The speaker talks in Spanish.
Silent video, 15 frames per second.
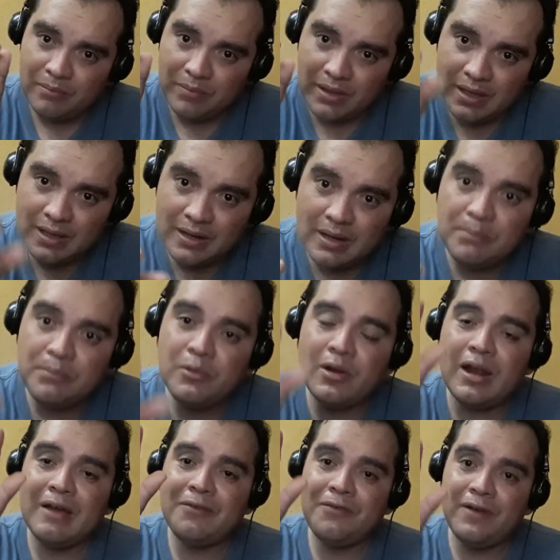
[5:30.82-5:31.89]
viene por
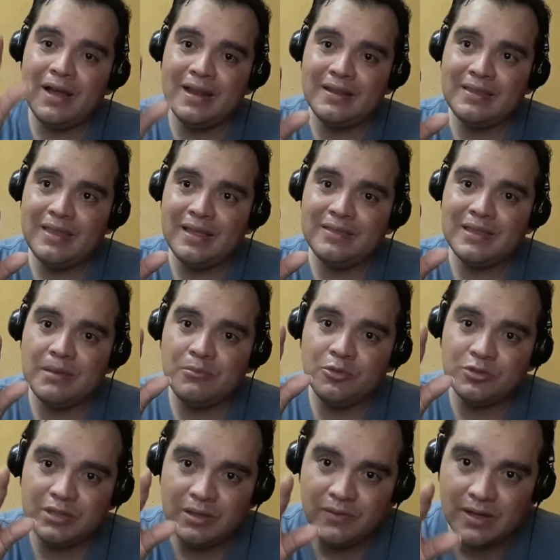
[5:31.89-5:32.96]
la falta de
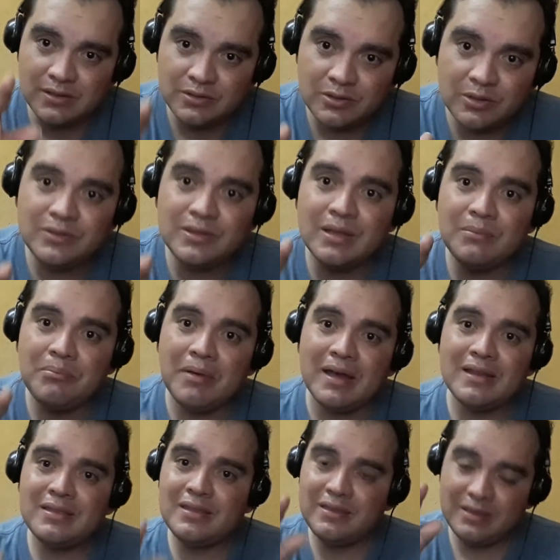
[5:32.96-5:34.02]
motivación de
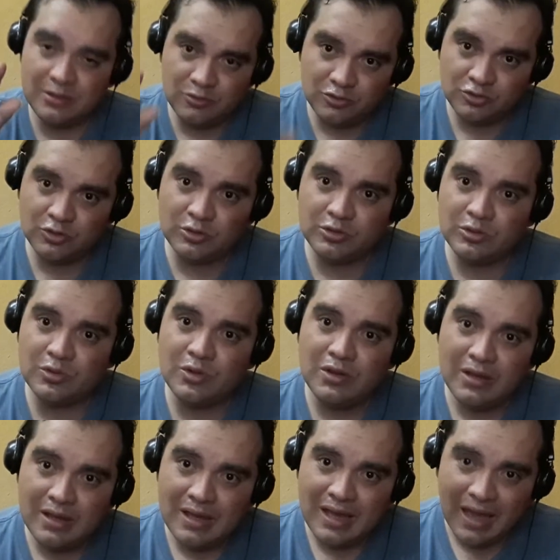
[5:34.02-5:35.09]
parte de nosotros
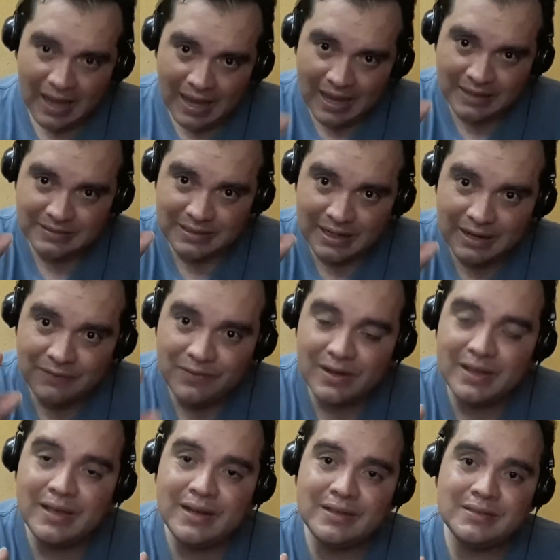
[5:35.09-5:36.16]
hacia la
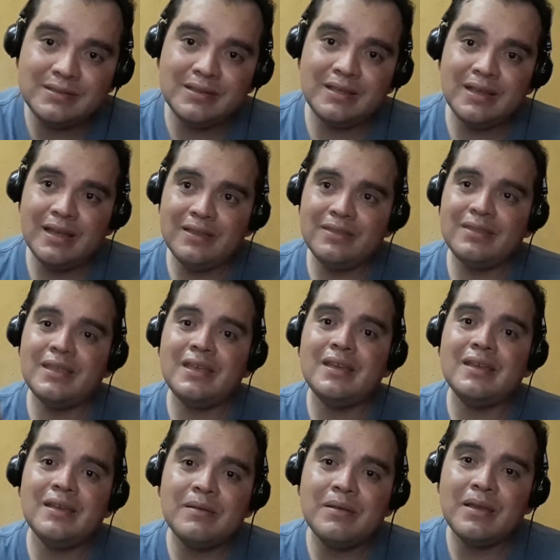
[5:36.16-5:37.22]
feligresía
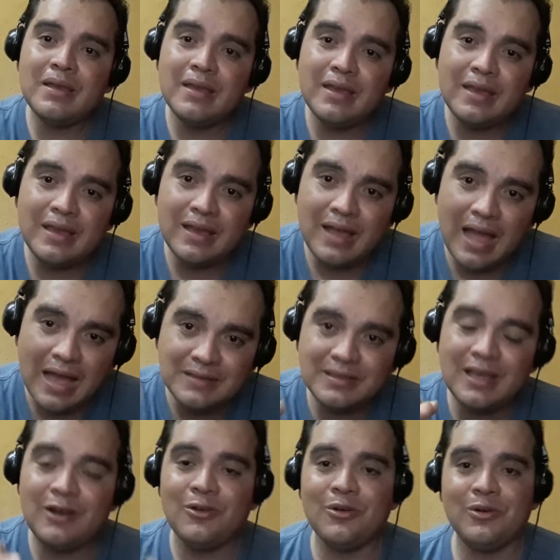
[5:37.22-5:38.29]
de
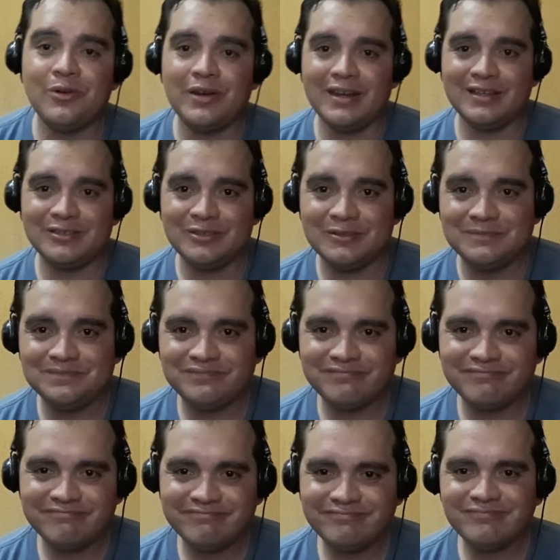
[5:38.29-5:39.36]
hacer lo correcto.
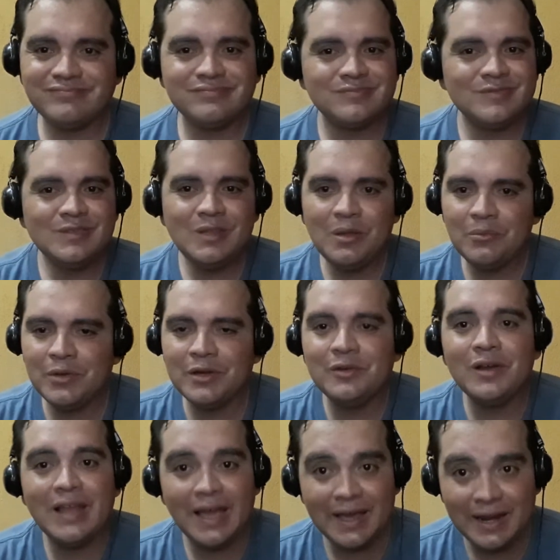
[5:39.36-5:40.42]

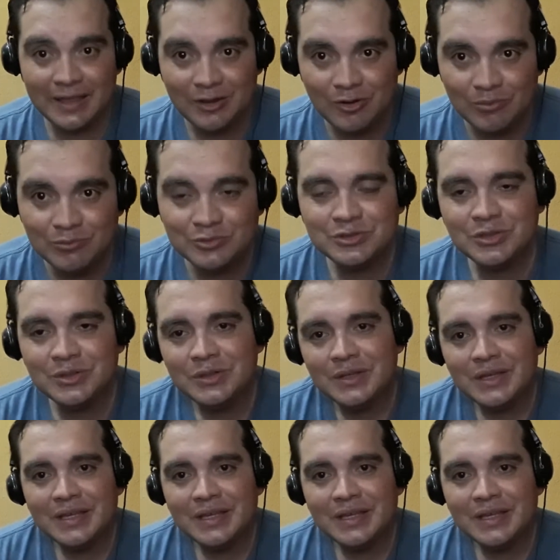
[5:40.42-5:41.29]
Bueno, les agradezco mucho